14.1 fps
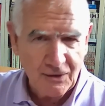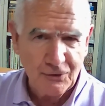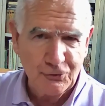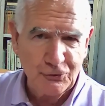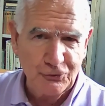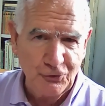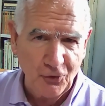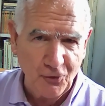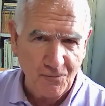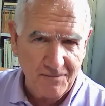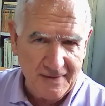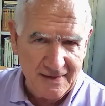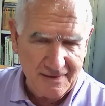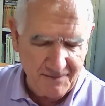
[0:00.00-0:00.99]

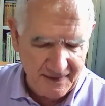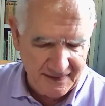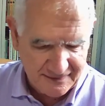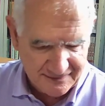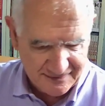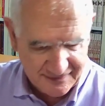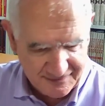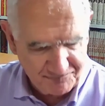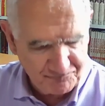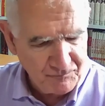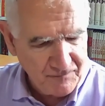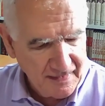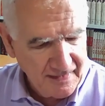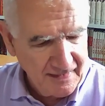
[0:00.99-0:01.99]
2020
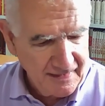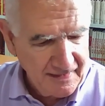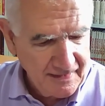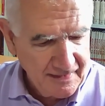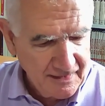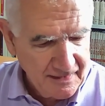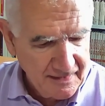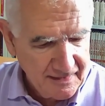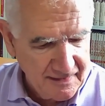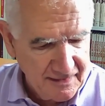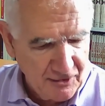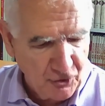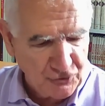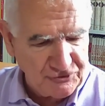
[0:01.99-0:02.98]

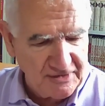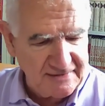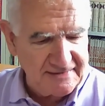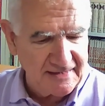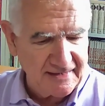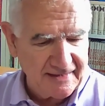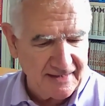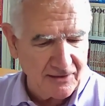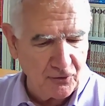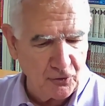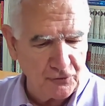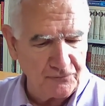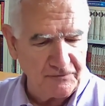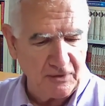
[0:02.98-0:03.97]
eh, ostenta el
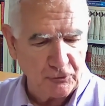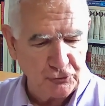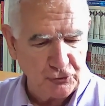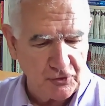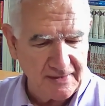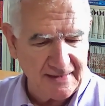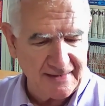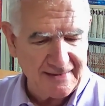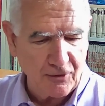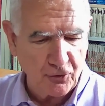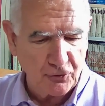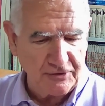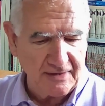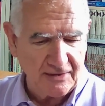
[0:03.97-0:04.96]
cargo de autoridad de
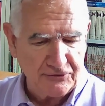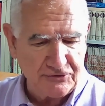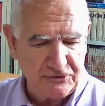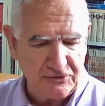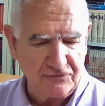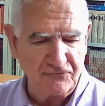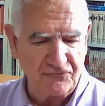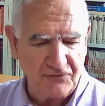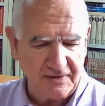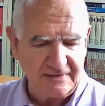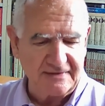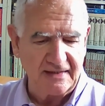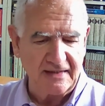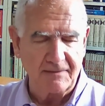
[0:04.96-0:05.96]
coordinación
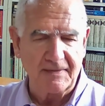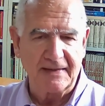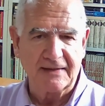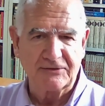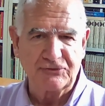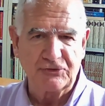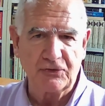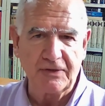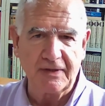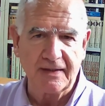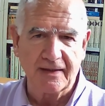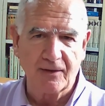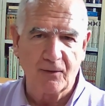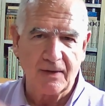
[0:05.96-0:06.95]
frente a la inmigración
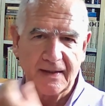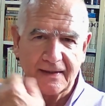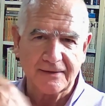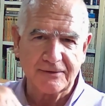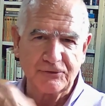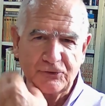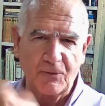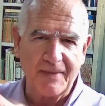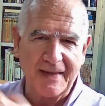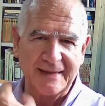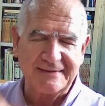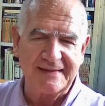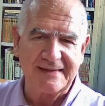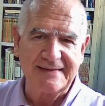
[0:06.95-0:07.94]
irregular. Toma
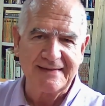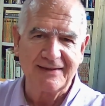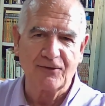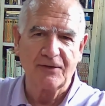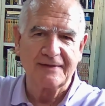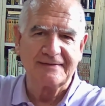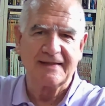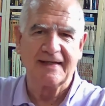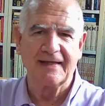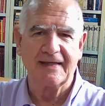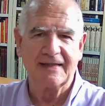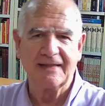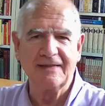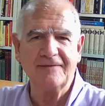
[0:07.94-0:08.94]
castaña con este
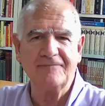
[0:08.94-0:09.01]
general.